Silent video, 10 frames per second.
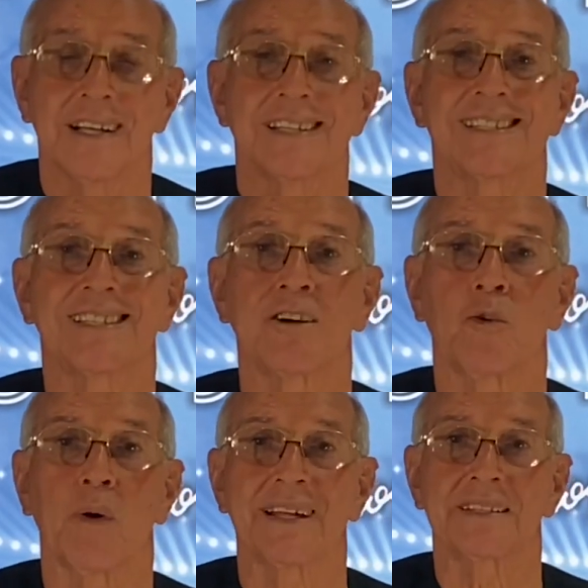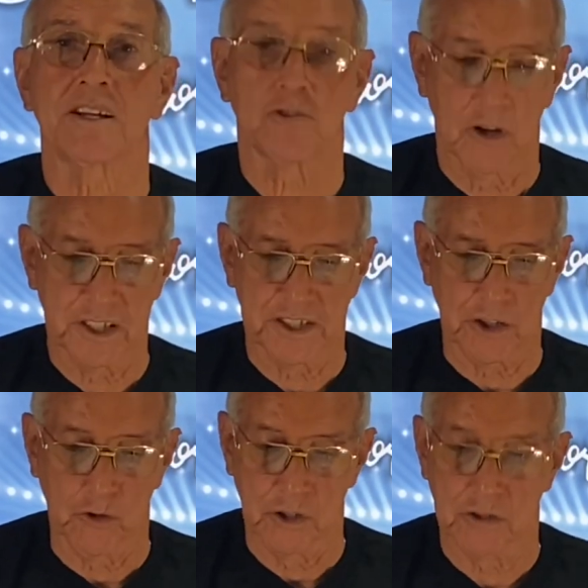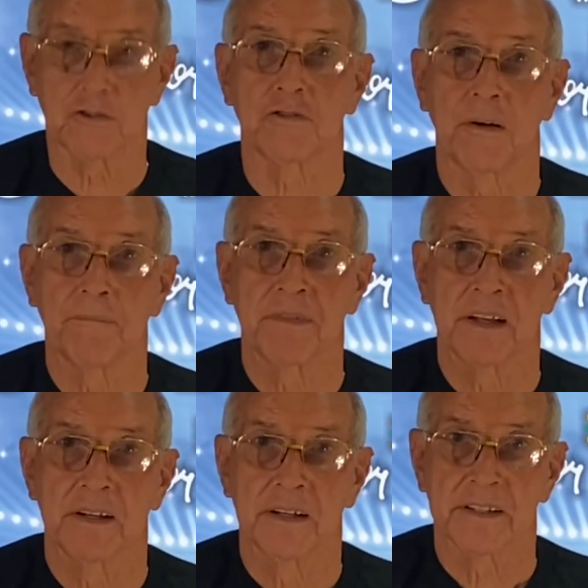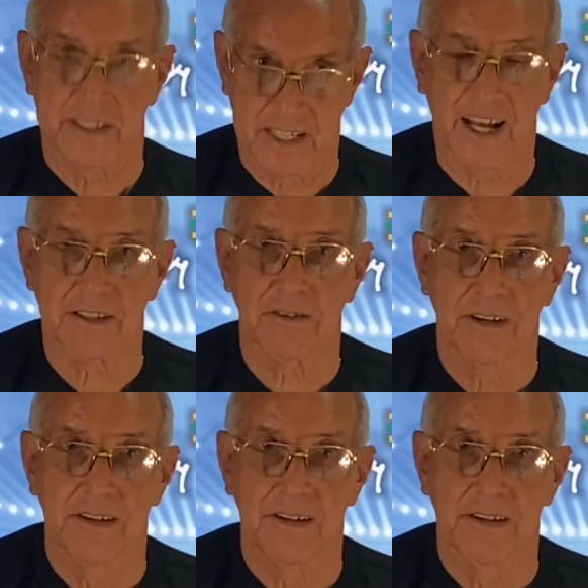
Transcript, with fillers: 52 segundos. Tá certo?